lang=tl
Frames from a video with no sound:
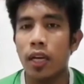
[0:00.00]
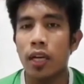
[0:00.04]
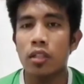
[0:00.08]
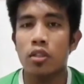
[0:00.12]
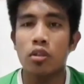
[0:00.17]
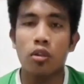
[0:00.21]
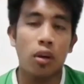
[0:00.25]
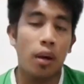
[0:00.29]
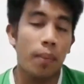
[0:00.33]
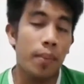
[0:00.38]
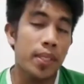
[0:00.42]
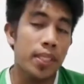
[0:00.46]

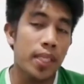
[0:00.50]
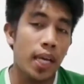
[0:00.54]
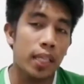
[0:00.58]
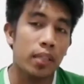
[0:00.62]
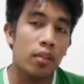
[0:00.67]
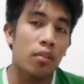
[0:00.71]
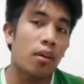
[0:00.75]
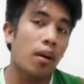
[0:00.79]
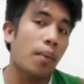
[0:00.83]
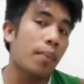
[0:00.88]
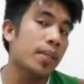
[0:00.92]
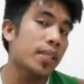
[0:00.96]
dyan, so
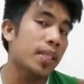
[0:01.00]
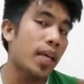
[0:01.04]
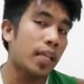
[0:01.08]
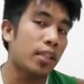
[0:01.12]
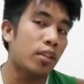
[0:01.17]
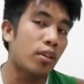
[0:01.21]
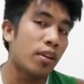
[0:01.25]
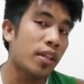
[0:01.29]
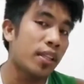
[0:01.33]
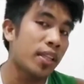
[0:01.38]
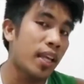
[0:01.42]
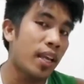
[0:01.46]
kabisadong
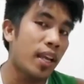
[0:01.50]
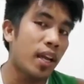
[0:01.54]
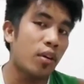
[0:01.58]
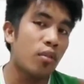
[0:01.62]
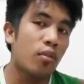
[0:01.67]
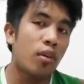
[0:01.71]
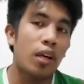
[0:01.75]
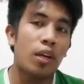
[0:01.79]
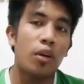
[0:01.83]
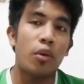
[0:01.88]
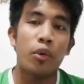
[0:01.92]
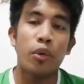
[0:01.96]
kabisado na
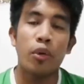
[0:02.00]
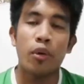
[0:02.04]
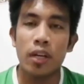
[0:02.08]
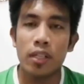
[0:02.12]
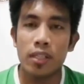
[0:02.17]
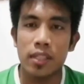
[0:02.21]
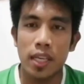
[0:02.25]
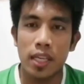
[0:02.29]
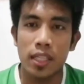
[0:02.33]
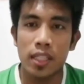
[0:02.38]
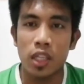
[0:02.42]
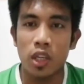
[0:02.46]
nila kung ano yung
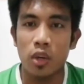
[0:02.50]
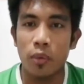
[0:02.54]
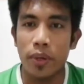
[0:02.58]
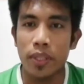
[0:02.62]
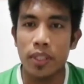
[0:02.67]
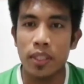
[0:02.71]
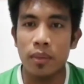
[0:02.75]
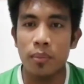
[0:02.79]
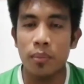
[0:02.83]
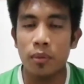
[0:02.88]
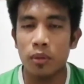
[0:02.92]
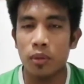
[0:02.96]
accessory
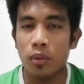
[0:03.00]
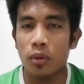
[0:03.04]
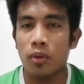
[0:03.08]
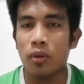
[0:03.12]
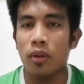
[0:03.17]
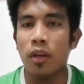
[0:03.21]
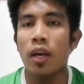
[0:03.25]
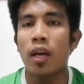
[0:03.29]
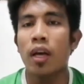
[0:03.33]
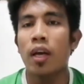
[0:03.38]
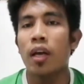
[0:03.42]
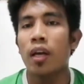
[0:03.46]
wire sa
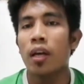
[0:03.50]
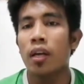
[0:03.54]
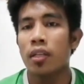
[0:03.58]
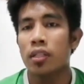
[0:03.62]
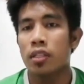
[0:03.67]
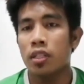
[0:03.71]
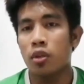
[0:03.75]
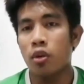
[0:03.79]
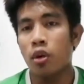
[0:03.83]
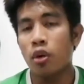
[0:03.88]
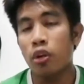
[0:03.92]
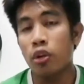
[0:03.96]
motor.
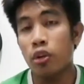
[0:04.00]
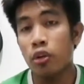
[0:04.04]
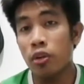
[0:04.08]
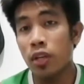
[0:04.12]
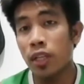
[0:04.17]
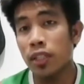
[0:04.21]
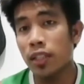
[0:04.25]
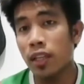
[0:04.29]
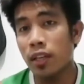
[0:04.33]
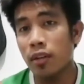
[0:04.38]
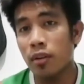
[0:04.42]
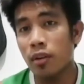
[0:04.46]
Siguro
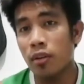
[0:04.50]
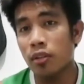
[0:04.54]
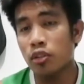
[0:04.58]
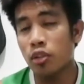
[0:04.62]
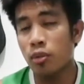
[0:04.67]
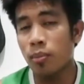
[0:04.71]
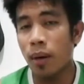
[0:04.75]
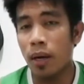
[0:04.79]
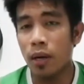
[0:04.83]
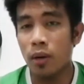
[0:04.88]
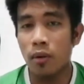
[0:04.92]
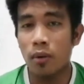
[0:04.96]
yung nagtanong,
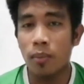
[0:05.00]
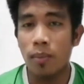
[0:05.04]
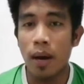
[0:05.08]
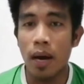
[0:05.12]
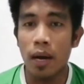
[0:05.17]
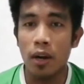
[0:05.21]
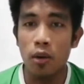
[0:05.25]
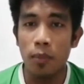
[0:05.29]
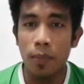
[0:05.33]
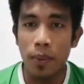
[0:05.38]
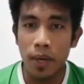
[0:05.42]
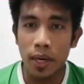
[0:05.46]
so bago
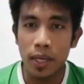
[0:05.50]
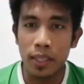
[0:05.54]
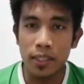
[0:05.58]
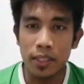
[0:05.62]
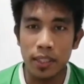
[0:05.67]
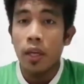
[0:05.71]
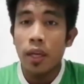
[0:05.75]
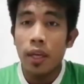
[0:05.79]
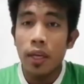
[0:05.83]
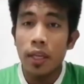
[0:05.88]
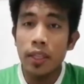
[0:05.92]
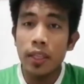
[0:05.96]
bago pa
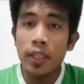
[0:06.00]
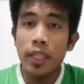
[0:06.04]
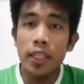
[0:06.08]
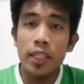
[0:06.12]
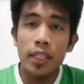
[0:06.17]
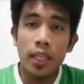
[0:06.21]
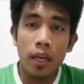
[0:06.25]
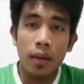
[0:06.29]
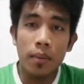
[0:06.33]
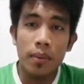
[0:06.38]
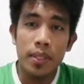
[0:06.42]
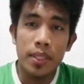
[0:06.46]
lang siya,
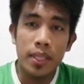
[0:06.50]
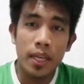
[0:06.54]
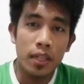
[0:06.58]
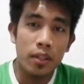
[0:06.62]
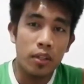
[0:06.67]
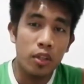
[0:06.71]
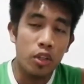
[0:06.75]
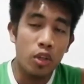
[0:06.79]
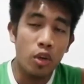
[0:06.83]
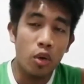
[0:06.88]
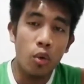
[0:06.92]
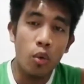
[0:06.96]
hindi niya
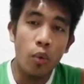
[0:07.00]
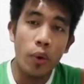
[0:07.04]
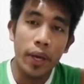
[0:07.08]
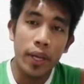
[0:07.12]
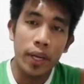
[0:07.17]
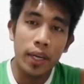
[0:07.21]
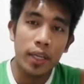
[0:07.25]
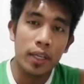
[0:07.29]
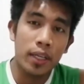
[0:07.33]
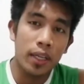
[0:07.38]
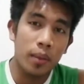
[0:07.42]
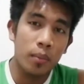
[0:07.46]
kabisado yung
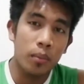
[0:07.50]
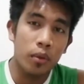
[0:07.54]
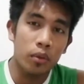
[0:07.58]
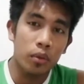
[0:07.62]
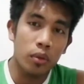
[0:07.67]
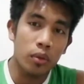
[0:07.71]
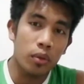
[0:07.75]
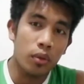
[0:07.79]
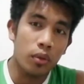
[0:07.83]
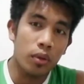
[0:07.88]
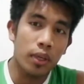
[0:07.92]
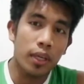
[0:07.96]
wiring ng
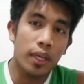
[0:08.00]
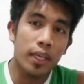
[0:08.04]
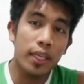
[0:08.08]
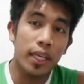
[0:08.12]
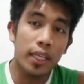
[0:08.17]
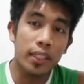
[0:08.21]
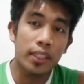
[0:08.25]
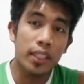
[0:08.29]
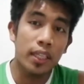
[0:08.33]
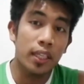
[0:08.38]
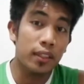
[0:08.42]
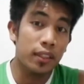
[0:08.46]
motor,
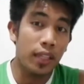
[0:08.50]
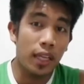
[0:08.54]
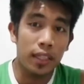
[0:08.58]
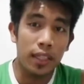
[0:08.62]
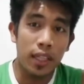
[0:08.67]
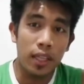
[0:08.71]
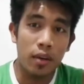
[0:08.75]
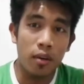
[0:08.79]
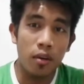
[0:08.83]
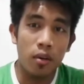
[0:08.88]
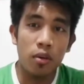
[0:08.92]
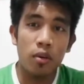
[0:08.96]
kaya siya
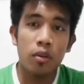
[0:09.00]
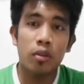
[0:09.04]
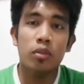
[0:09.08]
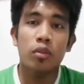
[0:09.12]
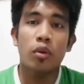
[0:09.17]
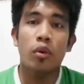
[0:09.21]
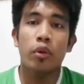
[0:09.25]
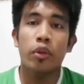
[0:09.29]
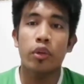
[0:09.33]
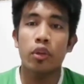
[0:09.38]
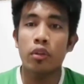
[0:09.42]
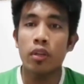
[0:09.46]
nagtatanong.
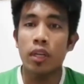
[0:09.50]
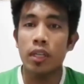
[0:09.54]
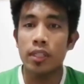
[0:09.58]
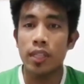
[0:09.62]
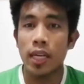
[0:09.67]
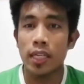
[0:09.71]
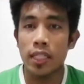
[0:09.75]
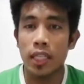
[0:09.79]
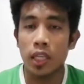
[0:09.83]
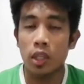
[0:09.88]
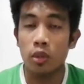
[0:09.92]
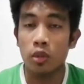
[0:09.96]
So yun
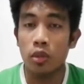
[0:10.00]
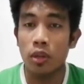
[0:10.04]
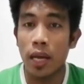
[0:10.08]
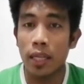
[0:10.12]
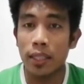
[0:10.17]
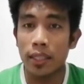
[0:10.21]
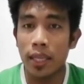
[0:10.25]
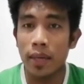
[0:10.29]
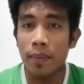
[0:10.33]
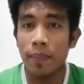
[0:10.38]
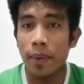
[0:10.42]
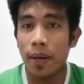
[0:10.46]
ang
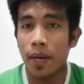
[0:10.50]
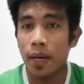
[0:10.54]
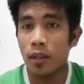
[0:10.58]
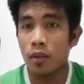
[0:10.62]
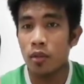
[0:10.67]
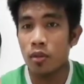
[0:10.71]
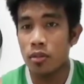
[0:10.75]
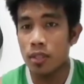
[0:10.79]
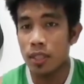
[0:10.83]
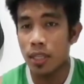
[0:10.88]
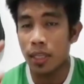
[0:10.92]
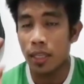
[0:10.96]
sasagutin natin
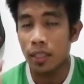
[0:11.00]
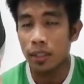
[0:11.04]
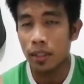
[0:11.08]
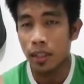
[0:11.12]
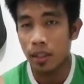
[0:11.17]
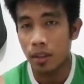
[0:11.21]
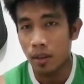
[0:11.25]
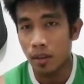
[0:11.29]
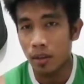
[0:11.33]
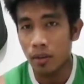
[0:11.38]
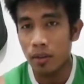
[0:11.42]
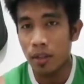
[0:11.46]
para dun sa
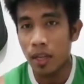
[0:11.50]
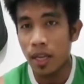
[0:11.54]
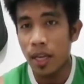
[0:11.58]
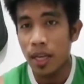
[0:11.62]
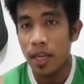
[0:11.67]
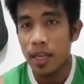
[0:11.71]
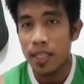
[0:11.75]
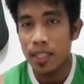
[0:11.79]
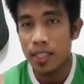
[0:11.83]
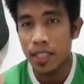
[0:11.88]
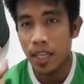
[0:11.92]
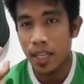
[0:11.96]
nagtanong.
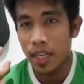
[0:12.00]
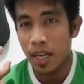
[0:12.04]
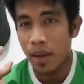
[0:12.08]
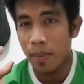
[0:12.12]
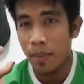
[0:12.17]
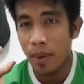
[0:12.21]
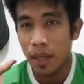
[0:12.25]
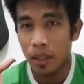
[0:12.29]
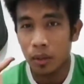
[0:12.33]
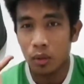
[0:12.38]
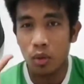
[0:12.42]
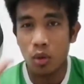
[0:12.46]

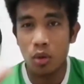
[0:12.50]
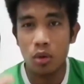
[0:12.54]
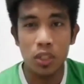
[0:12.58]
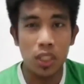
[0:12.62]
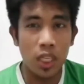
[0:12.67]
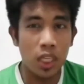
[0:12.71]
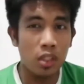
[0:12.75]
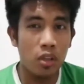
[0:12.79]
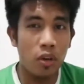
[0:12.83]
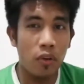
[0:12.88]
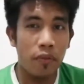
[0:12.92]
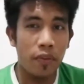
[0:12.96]
Sana makatulong
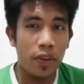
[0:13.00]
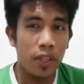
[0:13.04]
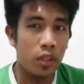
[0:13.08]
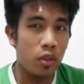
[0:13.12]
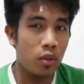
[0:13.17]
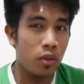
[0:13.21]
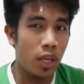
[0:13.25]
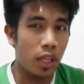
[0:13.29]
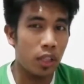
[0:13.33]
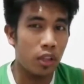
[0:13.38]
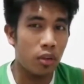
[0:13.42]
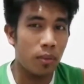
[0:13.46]
sa inyo ang
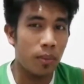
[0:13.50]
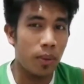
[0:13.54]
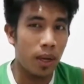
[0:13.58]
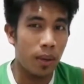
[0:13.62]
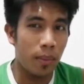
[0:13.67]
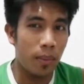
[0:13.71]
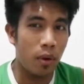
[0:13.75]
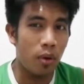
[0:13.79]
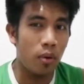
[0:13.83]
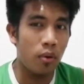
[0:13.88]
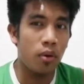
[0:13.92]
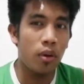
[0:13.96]
video na ito
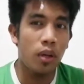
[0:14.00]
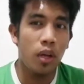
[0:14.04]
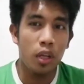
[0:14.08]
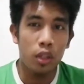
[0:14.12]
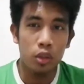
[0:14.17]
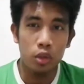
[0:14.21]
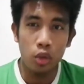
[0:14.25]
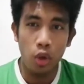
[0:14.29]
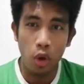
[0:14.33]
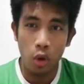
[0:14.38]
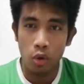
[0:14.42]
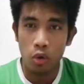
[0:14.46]
mga bro.
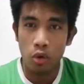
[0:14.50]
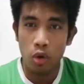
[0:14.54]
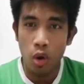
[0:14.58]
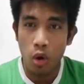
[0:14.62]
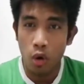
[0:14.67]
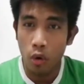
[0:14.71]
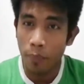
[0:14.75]
So yun,